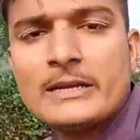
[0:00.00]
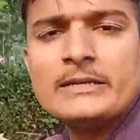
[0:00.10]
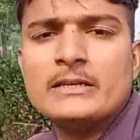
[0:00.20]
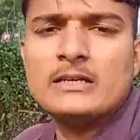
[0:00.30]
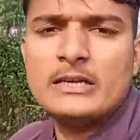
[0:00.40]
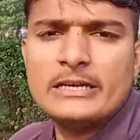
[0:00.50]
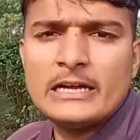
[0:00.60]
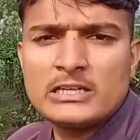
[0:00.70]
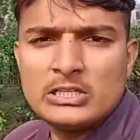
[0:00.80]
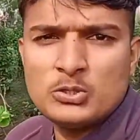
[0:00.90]
नहीं ये
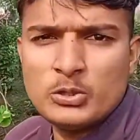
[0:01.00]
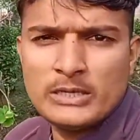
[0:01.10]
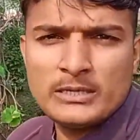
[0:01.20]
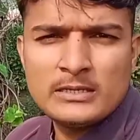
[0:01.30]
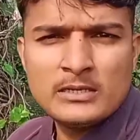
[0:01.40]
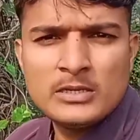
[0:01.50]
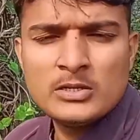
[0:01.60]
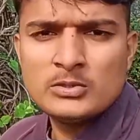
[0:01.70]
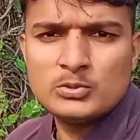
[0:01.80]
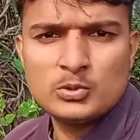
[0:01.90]
है गिलोए
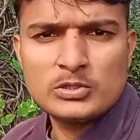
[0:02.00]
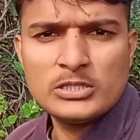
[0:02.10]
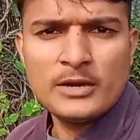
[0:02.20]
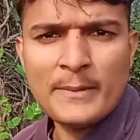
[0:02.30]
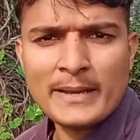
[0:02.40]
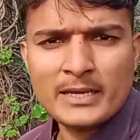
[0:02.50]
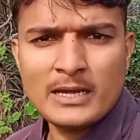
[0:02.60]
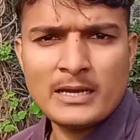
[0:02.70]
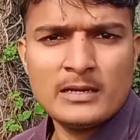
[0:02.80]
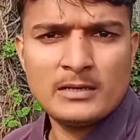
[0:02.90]
जो कि हमारे
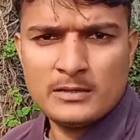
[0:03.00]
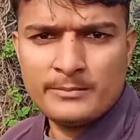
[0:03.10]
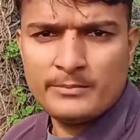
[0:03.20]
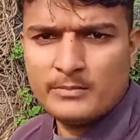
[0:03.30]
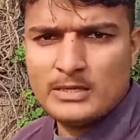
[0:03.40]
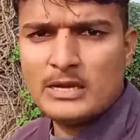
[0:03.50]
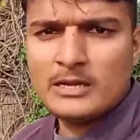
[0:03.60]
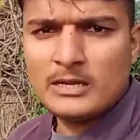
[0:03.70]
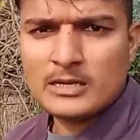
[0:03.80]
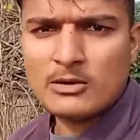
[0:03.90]
यहाँ यह
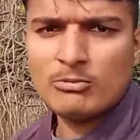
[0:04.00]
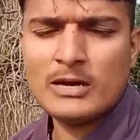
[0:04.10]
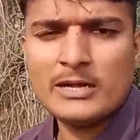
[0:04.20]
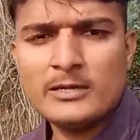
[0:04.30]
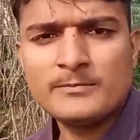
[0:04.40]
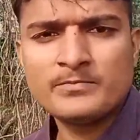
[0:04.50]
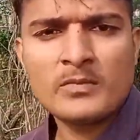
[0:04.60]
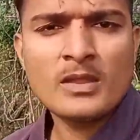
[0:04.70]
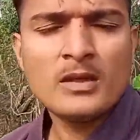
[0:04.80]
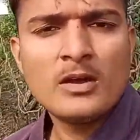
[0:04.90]
लगा हुआ है
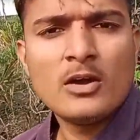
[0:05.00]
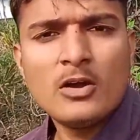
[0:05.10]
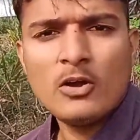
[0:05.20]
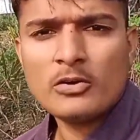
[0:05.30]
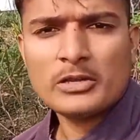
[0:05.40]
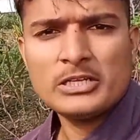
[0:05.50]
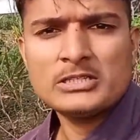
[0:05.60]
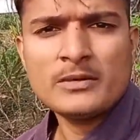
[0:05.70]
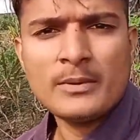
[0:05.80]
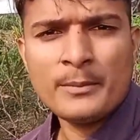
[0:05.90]
और ये
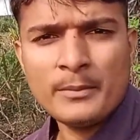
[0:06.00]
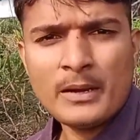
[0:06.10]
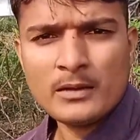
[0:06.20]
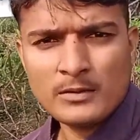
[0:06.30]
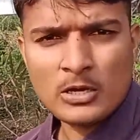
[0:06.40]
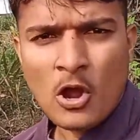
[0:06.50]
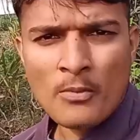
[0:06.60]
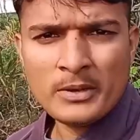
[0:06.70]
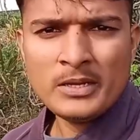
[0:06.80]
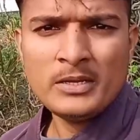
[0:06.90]
सब हम गांव
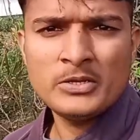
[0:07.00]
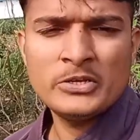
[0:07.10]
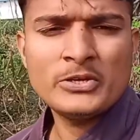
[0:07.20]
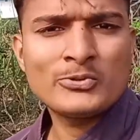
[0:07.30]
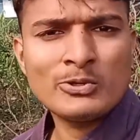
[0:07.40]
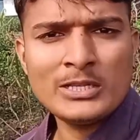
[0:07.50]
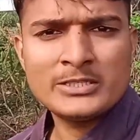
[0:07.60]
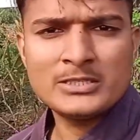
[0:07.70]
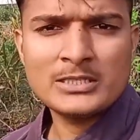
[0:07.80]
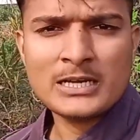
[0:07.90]
में नेचुरल
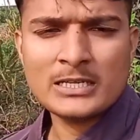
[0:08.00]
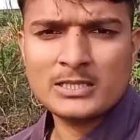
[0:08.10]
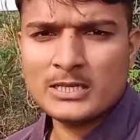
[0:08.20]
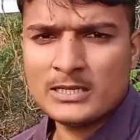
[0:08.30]
चीज़ें खाते